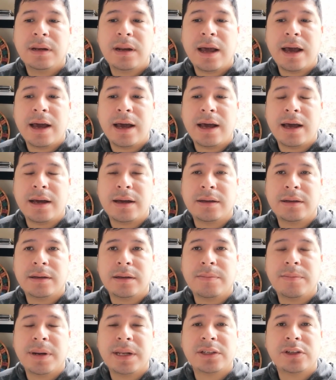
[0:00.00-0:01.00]
la
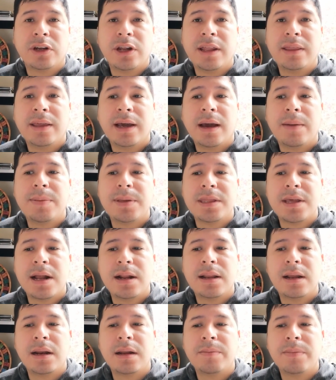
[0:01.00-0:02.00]
impresionante
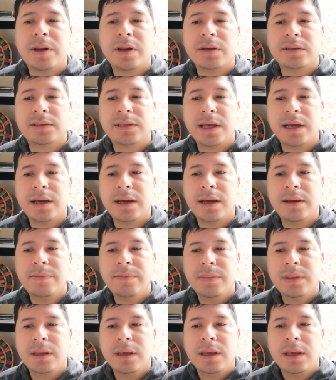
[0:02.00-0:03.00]
capital del imperio azteca,